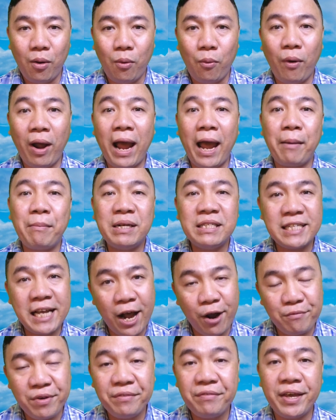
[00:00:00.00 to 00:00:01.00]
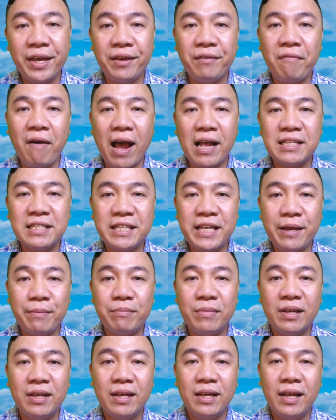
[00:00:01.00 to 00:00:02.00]
Quang Hải mến chào quý vị và anh chị em.
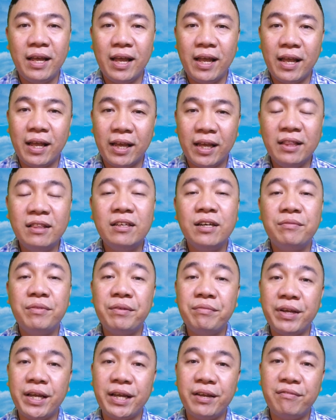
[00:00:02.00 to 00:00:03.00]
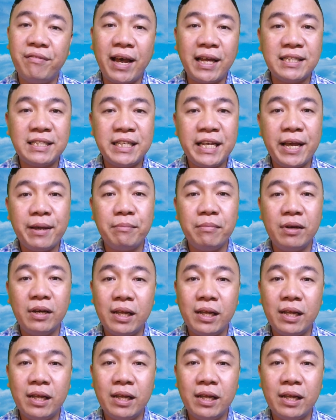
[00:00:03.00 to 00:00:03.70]
Kính thưa quý vị và anh chị em,